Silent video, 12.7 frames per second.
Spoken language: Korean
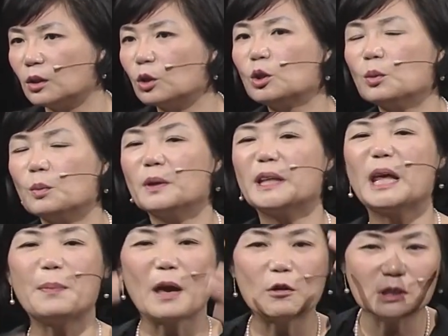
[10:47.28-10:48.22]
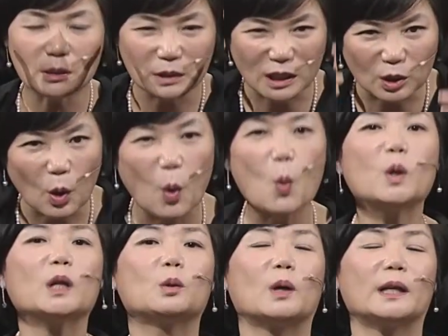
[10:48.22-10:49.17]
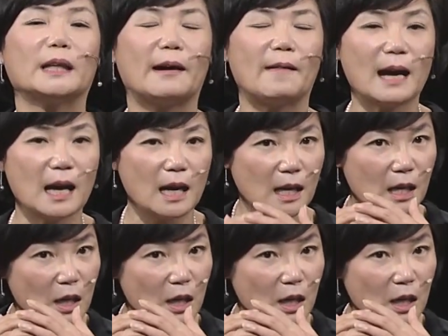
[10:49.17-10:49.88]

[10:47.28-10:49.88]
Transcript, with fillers: 어떻게 보면 내 배우자보다 더 오랫동안 나와